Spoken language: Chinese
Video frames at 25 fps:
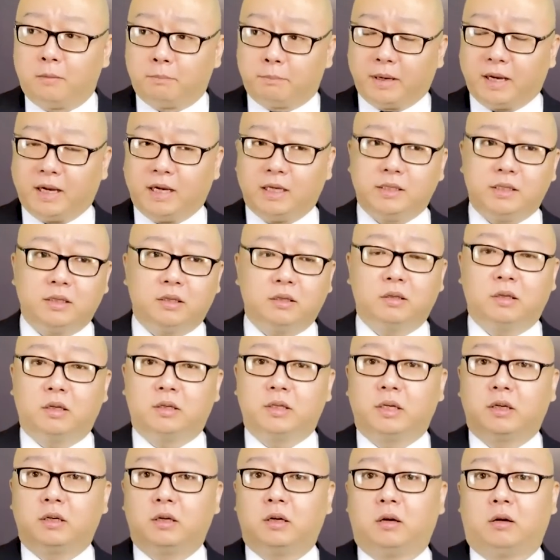北京
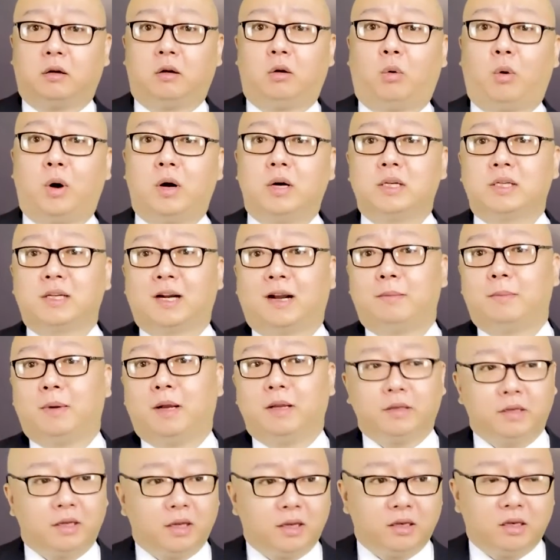的这个黄沙
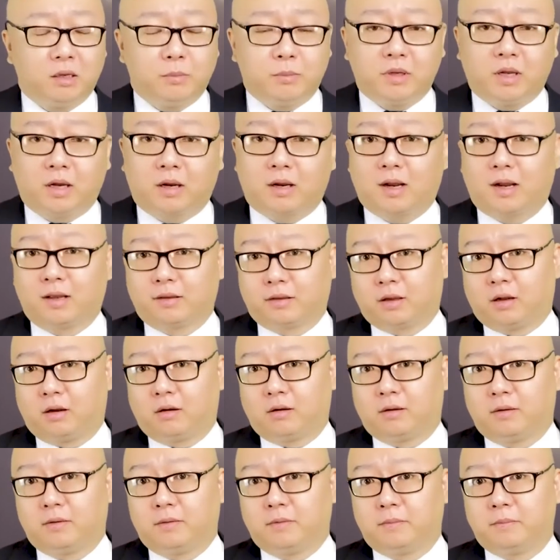漫天，你们也看到
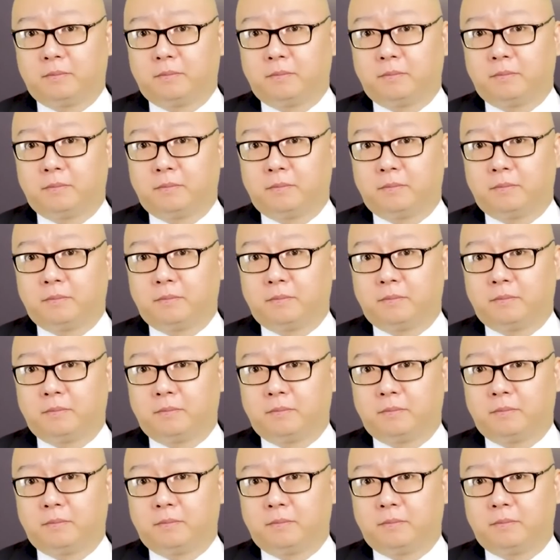了。